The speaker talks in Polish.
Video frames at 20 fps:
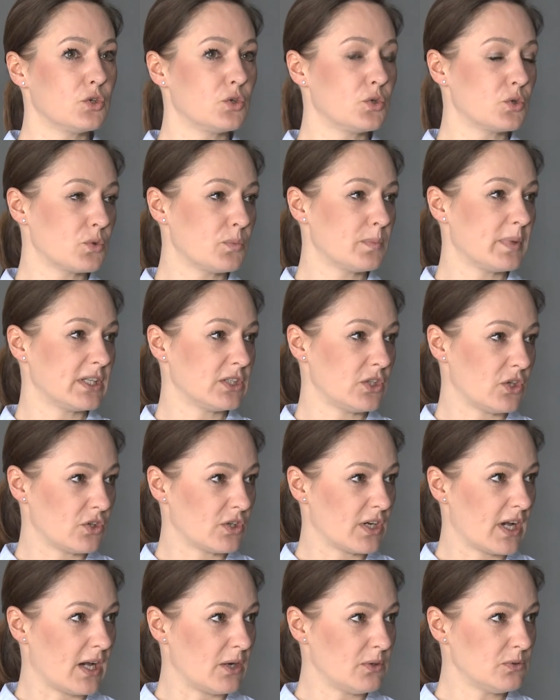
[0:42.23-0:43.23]
grupę
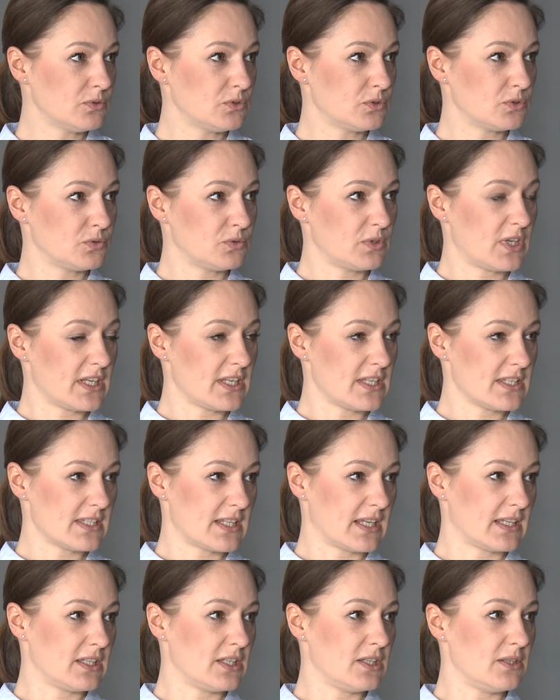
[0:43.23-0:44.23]
Knockout, która
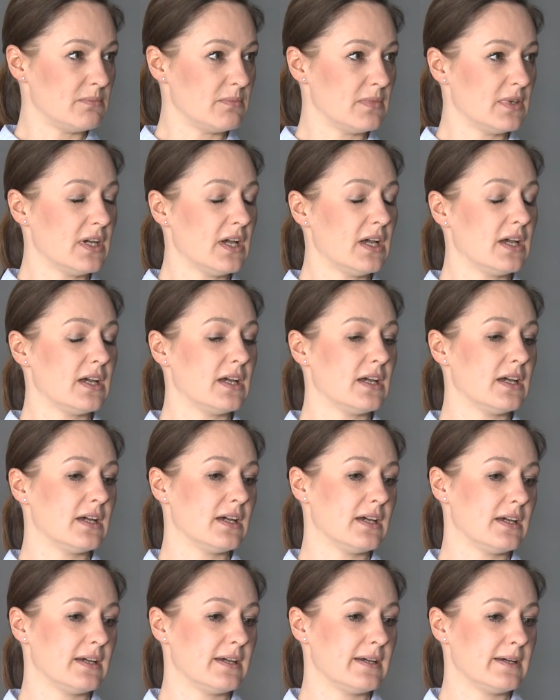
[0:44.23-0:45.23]
jest takim
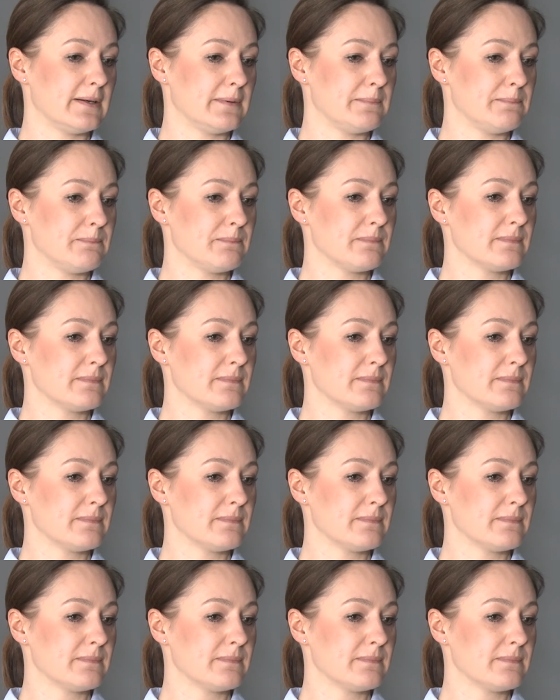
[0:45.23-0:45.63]
e,